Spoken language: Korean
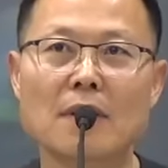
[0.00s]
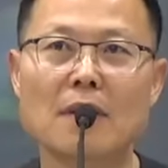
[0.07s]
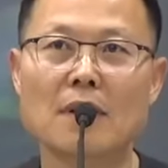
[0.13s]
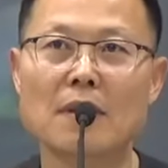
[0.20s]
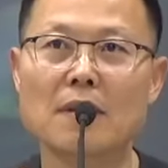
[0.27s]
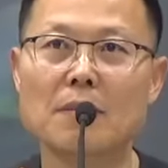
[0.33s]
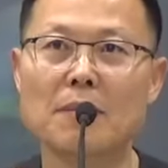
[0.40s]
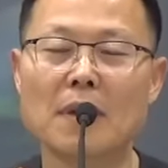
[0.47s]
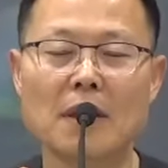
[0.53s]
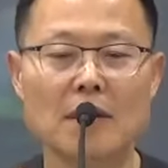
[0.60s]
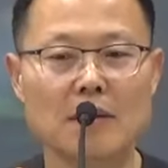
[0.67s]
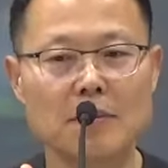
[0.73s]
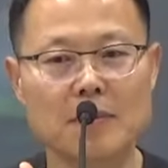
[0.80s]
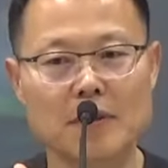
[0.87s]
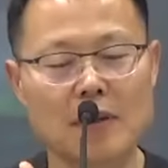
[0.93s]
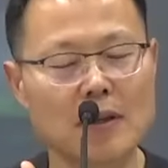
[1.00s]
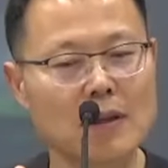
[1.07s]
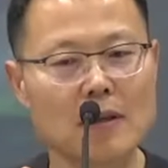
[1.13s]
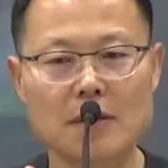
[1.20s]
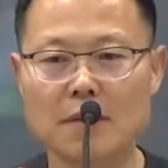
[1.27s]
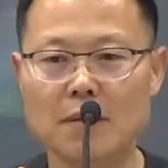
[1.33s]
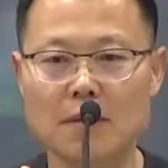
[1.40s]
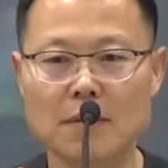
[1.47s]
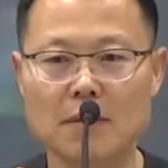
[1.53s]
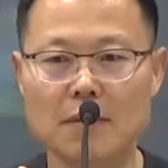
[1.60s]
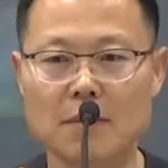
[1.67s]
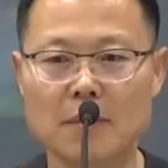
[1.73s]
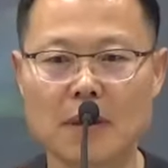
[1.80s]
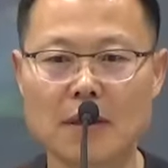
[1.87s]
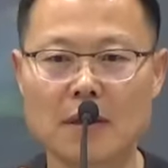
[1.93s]
아, 이런 말을 뭐
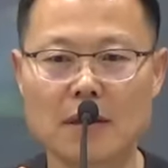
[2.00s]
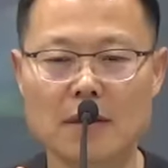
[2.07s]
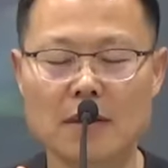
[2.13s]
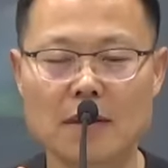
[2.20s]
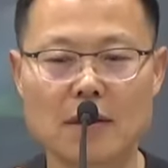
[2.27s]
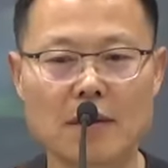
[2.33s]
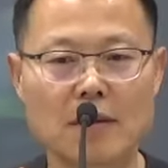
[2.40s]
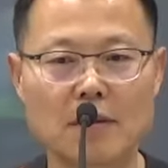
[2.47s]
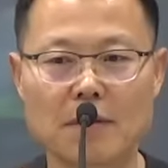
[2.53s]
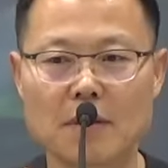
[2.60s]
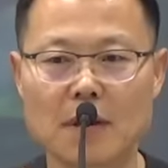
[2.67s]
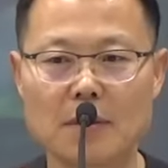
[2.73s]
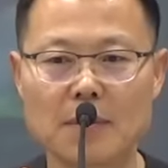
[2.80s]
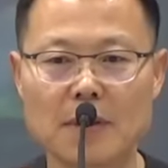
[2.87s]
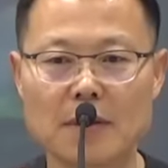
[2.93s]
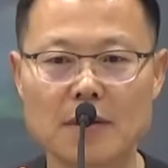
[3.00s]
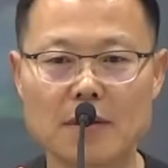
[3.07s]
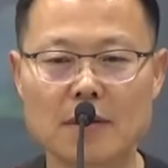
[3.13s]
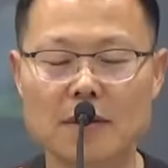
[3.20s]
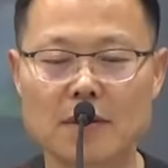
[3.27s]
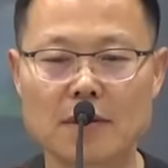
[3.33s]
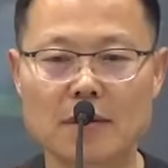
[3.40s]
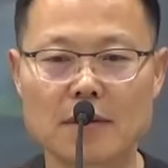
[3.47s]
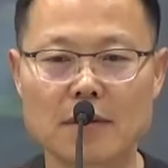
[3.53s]
생각으로 받아들이려고 하면은,